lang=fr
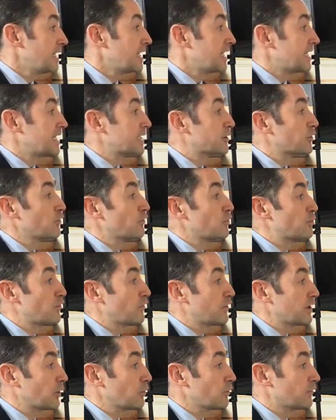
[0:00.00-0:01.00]
Est-ce que vous
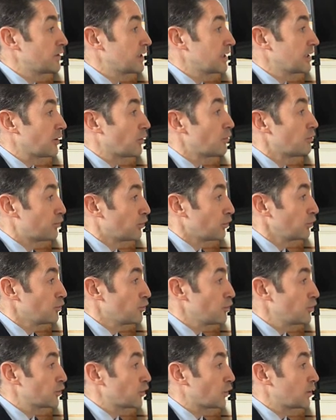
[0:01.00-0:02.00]
pouvez revenir pour
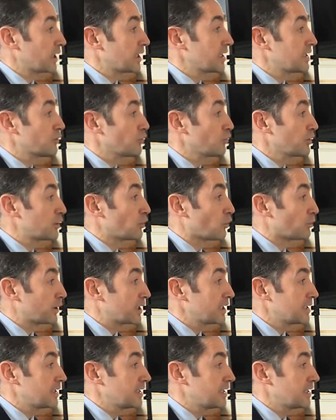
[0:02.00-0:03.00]
nous sur les raisons qui ont
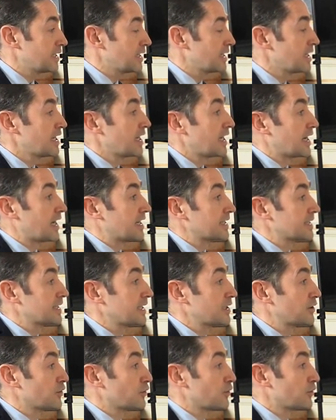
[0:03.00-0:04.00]
présidé à
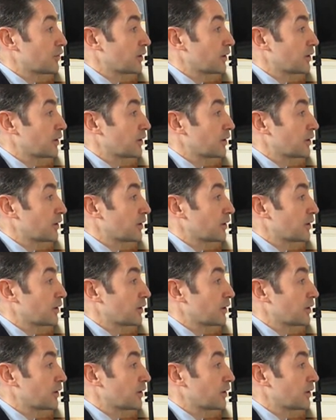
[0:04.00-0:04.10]
cette euh,